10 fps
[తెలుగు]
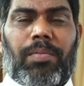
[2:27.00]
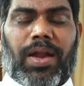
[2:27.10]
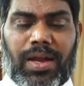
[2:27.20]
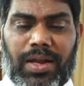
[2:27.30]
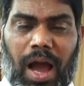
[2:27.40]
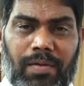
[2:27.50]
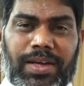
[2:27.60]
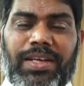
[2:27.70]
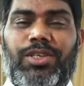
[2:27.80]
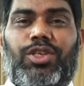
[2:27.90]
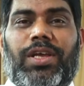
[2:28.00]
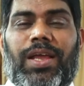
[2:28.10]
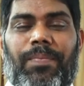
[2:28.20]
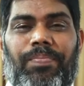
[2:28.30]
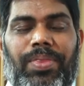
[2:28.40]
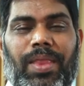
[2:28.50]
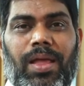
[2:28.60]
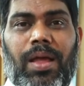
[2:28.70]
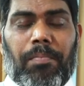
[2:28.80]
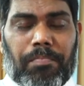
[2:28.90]
మనల్ని ఆవహించి
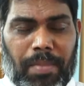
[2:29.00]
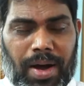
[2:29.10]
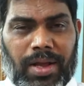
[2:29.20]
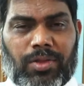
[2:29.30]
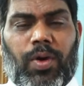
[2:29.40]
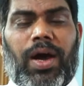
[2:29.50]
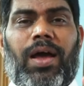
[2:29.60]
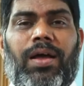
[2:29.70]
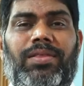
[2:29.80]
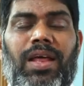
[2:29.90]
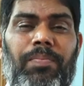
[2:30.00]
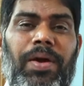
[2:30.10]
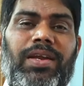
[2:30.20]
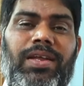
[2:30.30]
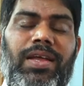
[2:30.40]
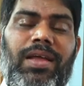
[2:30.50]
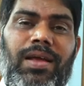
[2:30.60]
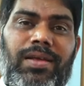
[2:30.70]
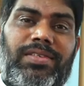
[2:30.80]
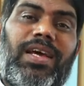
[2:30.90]
మన ద్వారా తన పనిని
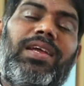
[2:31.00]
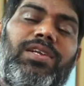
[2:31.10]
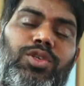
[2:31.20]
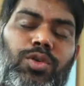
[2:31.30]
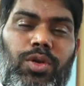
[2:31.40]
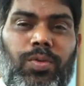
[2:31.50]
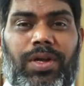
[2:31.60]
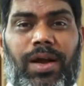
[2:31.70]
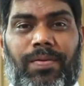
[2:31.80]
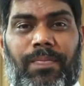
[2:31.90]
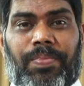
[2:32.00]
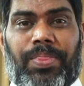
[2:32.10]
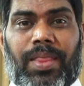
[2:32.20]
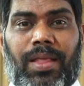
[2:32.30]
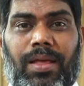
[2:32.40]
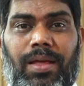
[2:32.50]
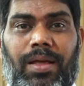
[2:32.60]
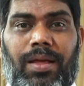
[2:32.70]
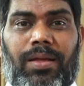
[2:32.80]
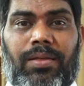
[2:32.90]
జరిగించుకుంటూ ఉంటాడు
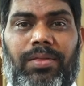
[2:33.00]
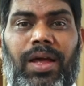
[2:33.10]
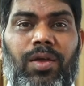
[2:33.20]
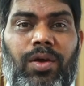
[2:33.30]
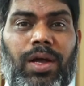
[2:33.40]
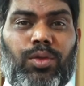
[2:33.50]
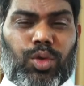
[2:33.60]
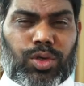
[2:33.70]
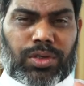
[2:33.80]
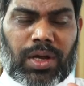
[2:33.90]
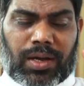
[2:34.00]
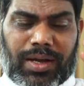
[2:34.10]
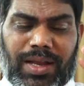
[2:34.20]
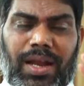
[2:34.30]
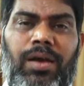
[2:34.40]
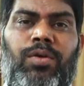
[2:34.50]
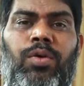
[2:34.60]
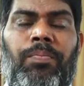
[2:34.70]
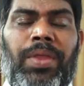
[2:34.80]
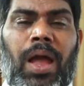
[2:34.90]
తన యొక్క దుష్ట క్రియలకు
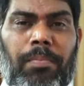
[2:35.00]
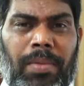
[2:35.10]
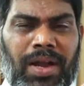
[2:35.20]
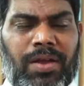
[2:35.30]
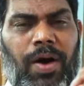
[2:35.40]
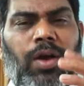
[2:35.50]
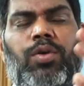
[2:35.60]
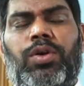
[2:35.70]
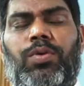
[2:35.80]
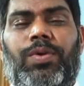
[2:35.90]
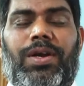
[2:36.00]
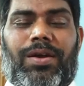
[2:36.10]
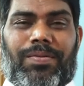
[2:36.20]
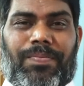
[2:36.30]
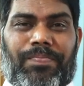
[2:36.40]
మనల్ని వాడుకుంటూ ఉంటాడు